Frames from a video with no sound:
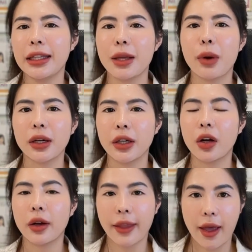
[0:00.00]
thì mọi người
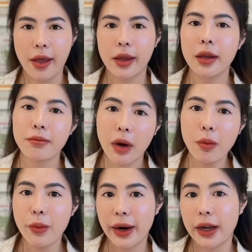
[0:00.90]
có thể inbox
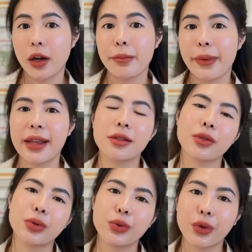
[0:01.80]
hoặc là comment
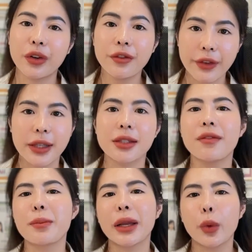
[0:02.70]
xuống phía dưới
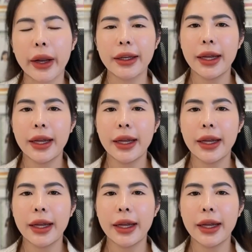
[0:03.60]
phần bình luận.